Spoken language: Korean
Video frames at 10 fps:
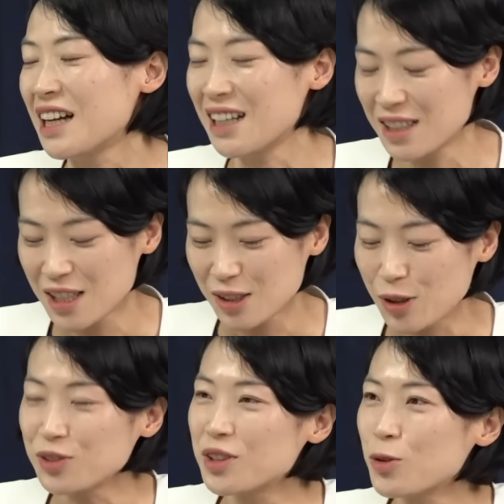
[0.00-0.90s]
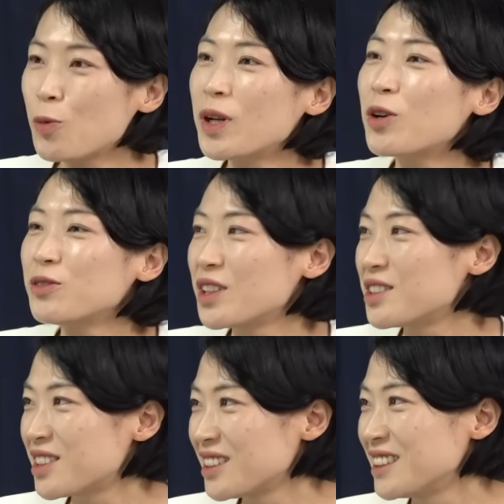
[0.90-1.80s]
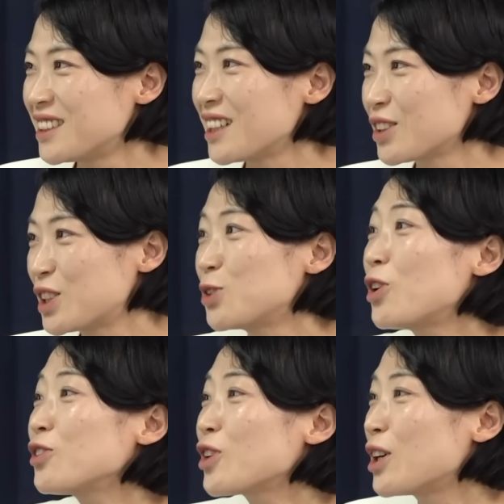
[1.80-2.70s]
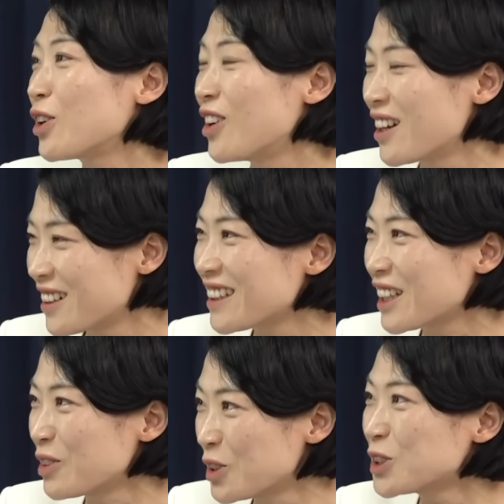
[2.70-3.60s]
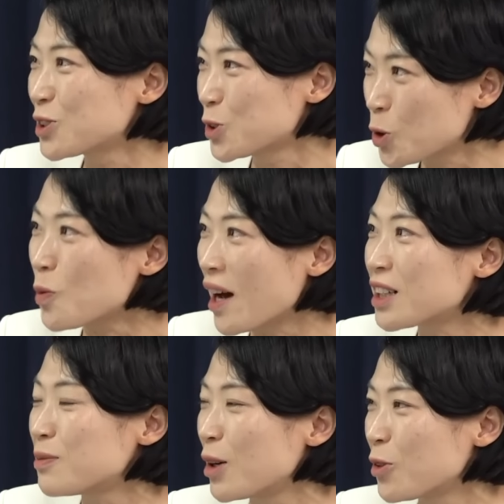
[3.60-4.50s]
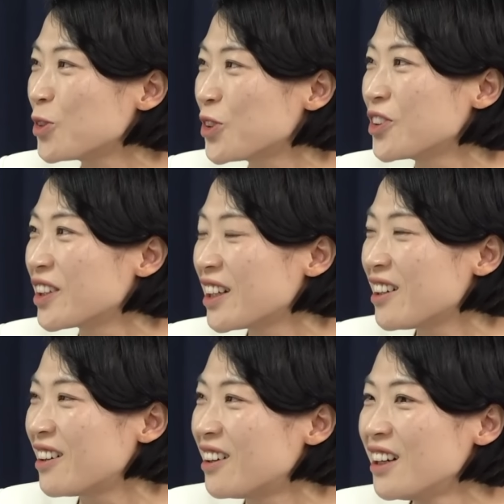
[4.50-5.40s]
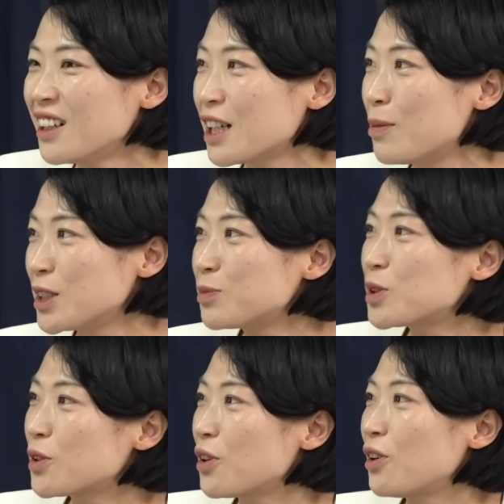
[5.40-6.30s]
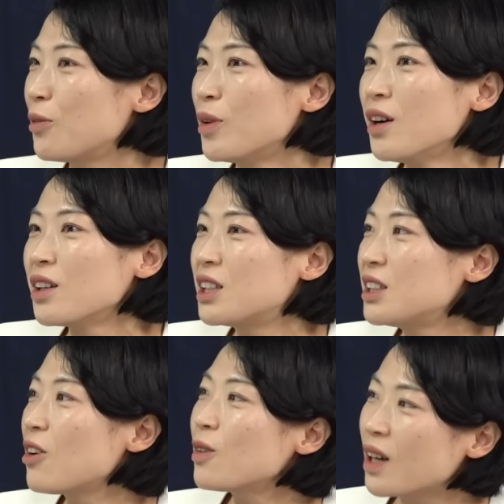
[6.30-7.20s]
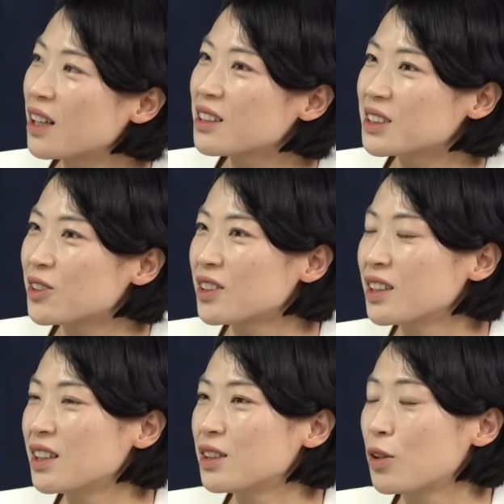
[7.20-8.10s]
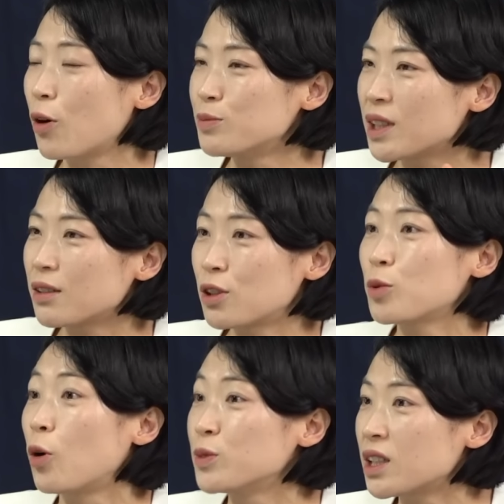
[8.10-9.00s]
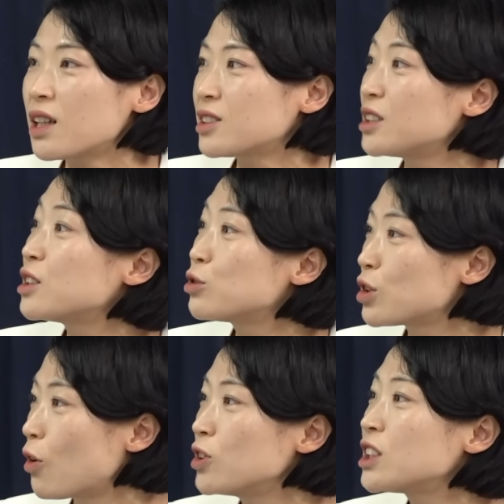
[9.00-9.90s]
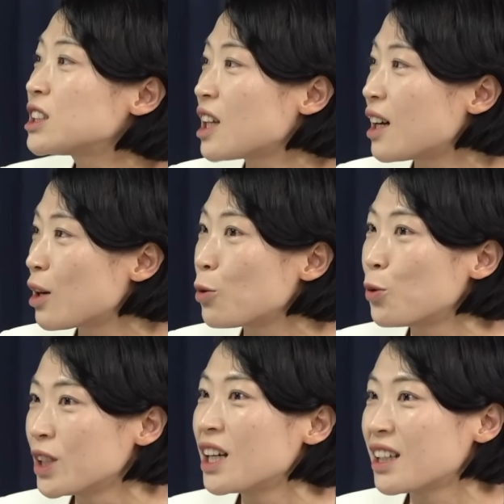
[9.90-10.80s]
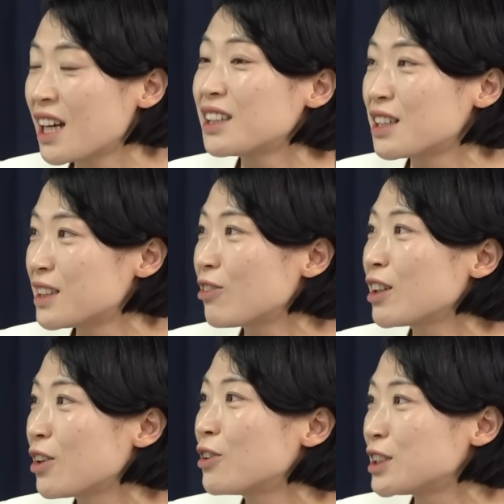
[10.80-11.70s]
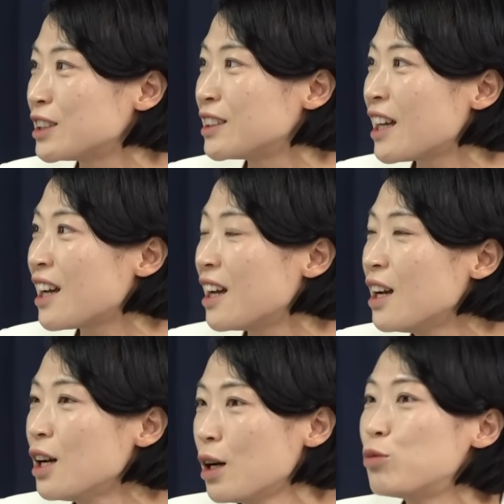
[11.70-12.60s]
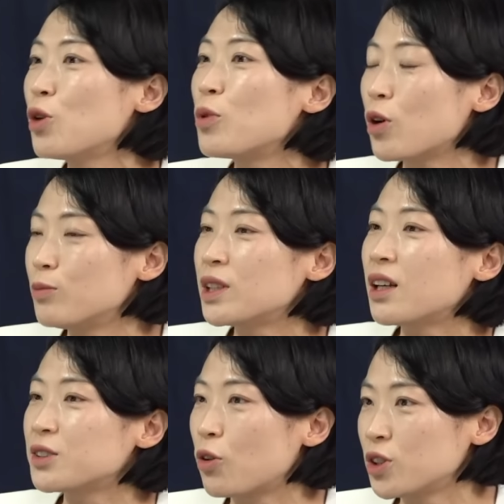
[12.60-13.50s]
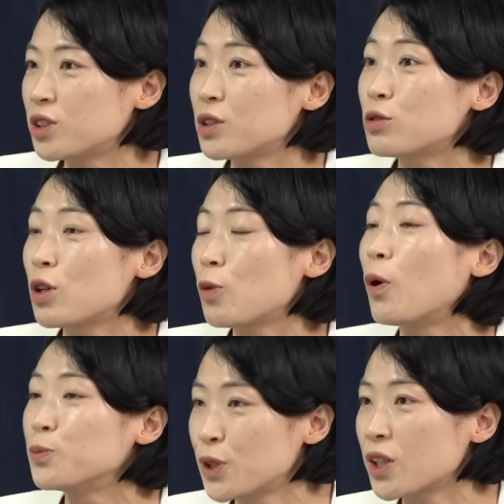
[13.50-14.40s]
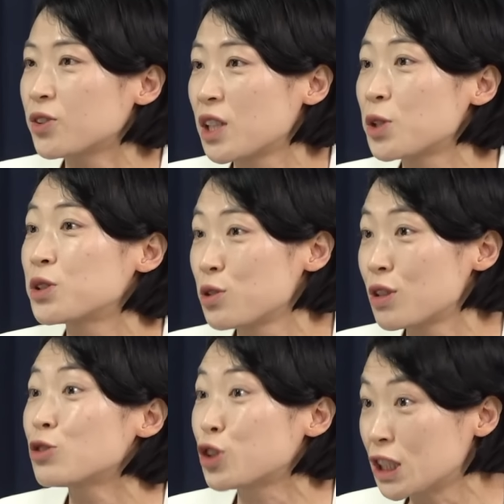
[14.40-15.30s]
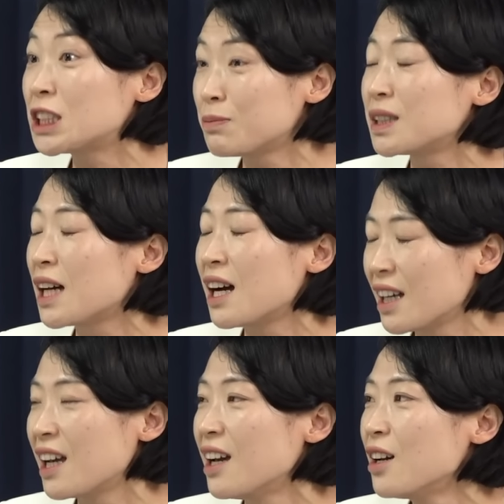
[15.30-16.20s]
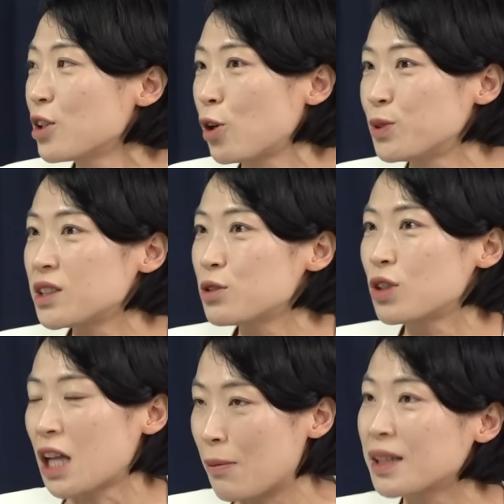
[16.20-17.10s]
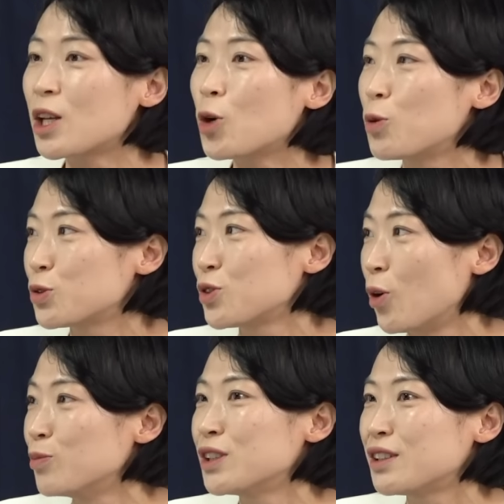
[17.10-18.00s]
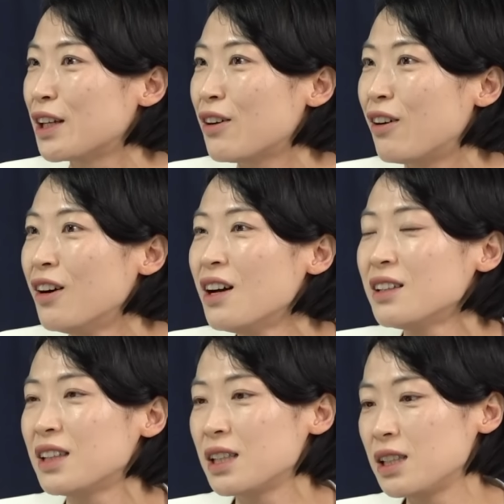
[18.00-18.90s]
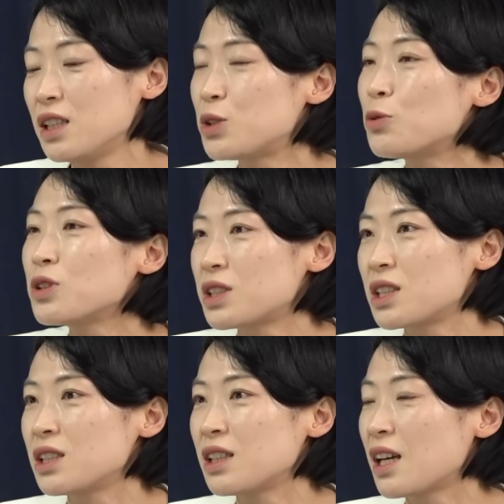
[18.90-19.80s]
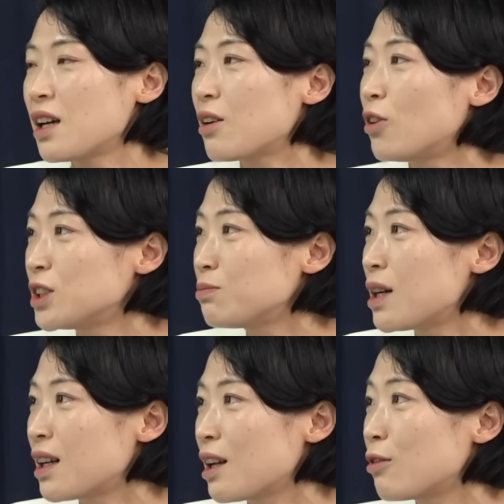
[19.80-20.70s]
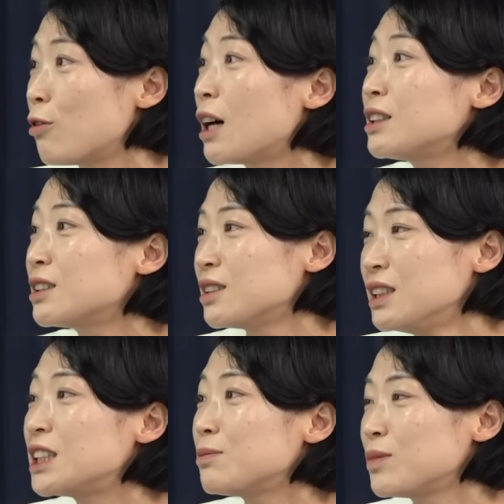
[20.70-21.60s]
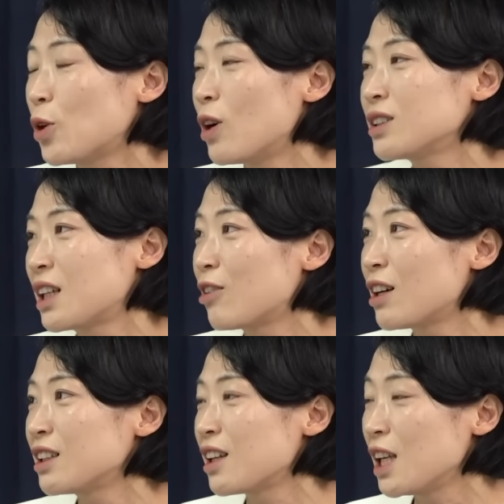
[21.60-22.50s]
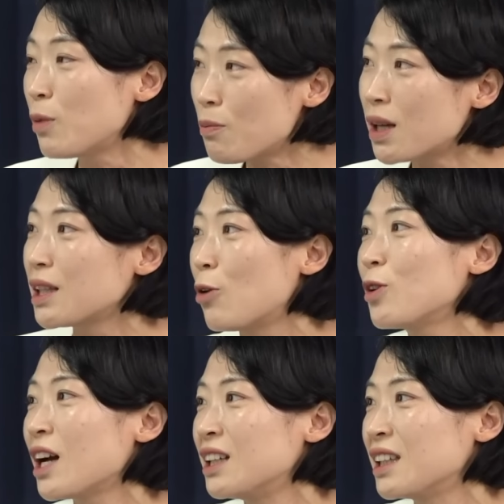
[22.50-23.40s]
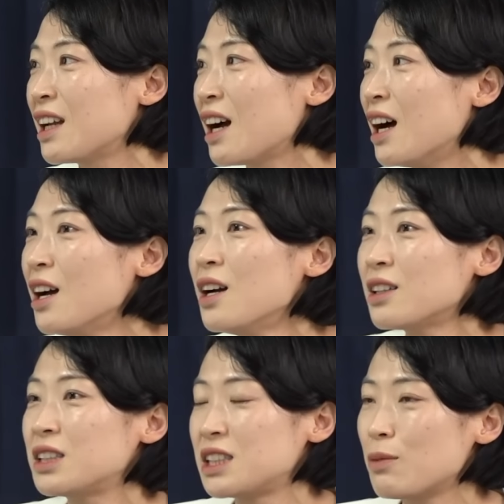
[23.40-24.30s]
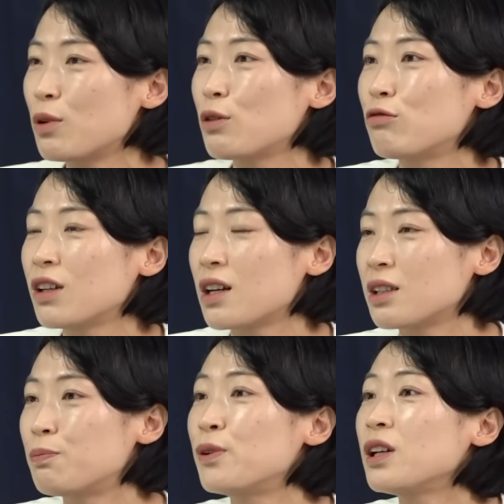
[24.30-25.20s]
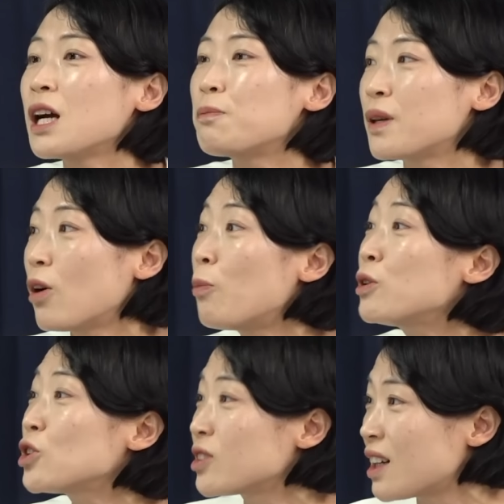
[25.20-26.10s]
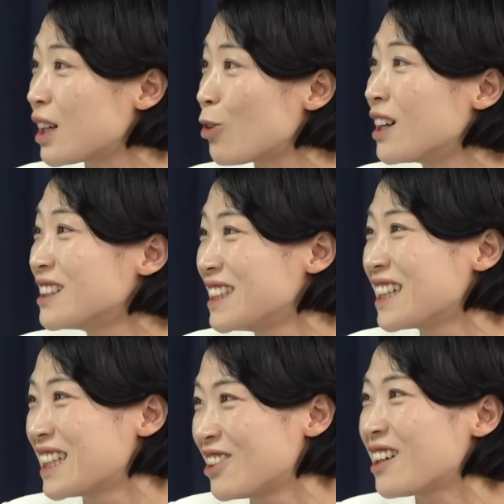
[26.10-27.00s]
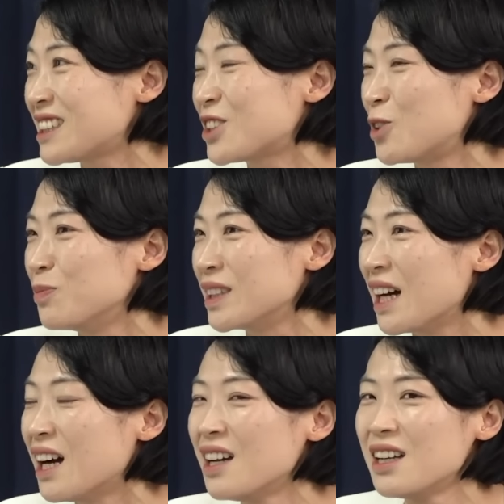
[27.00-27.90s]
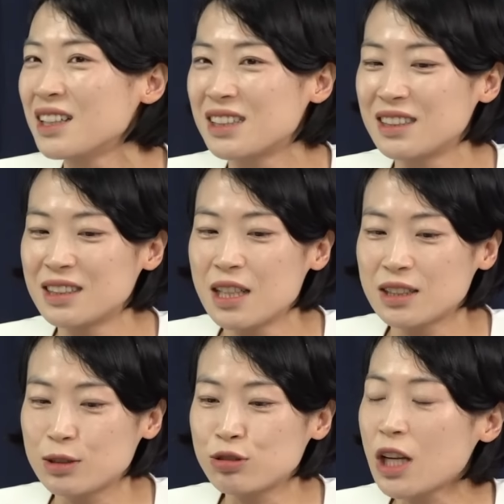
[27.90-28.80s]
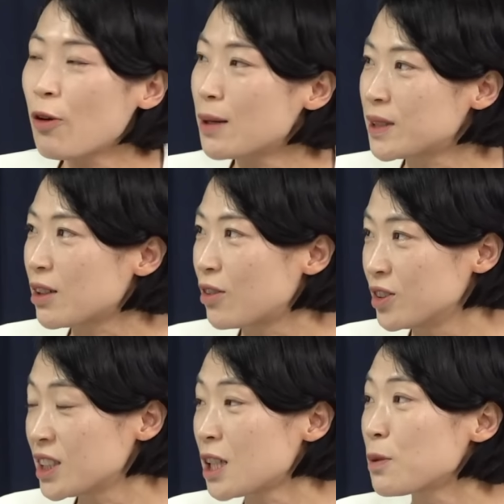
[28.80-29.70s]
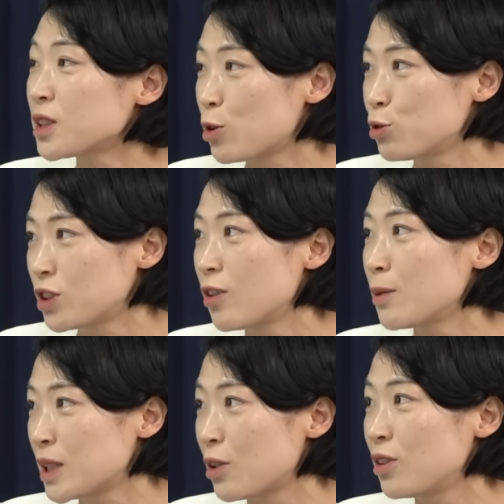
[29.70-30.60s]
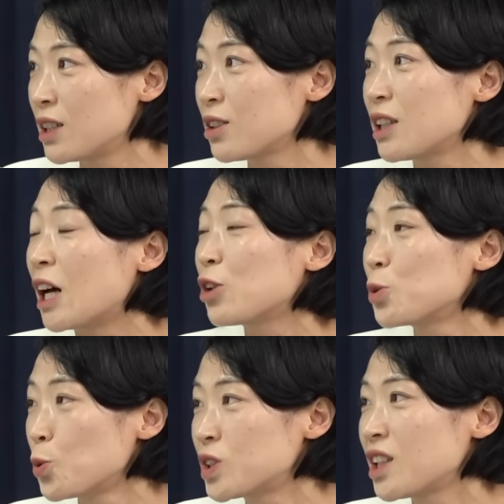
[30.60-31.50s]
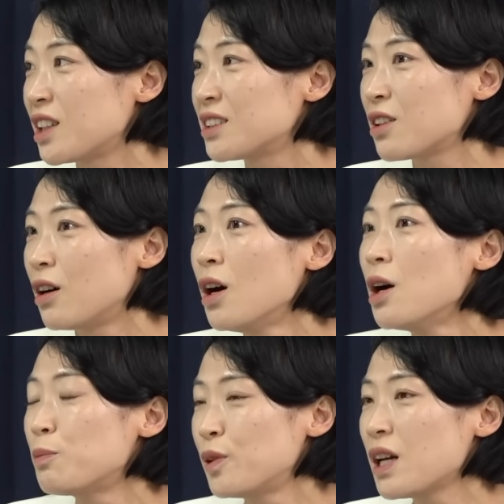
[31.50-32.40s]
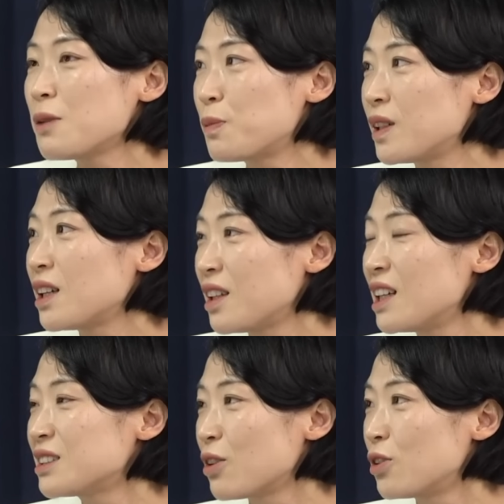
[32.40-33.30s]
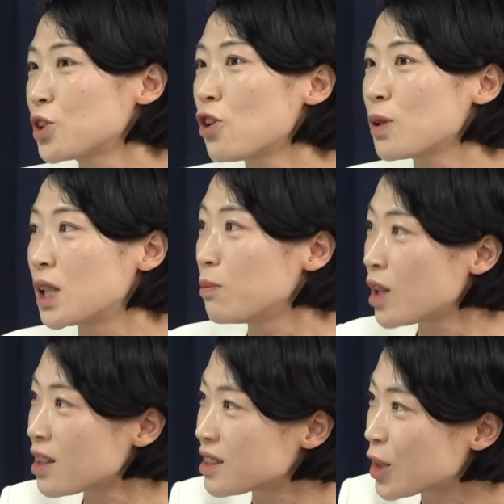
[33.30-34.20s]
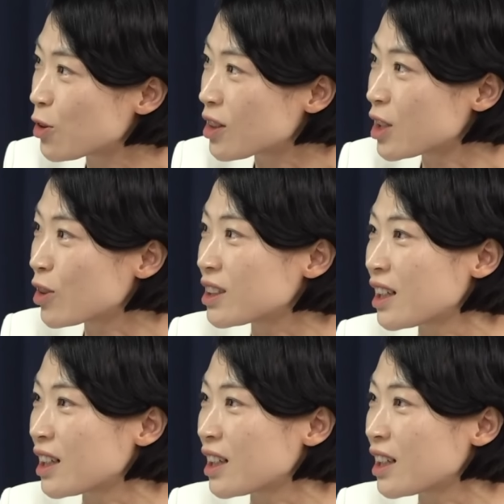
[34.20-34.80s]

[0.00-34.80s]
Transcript: 아, 아 컨텐, 코바나 컨텐츠 이제 직원과 연락을 했다고 예. 이런 그렇죠. 식으로 또 말을 맞아요. 바꿨던데요. 예. 그러니까 말씀처럼 그럴 가능성이 검찰 그럼 검찰에 가서 한 진술이 거짓이다라고 이야기를 해야 되는 음. 상황인 것인데 그 물론 뭐 검찰 검찰에 가서 거짓 진술하고 법정에서 제대로 뭐 그런 경우도 있어요. 네. 네. 그리고 검찰 진술이 다 맞다고 볼 수는 없는데요. 근데 이 이종호 씨의 거짓말이라고 하는 의심 정황들이라고 하는 게 이번만 나온 게 아니라 그 지난번에 우리가 그 VIP 허풍 쳤다라고 맞아요. 하는 이야기 기억하실 예, 예, 겁니다. 예. 그 이제 수사 외압 사건, 최상명 음. 사건 수사 외압 사건에서 나왔던 녹취에 대해서 VIP에 대해서 처음에 김계현 사령관이라고 맞아요.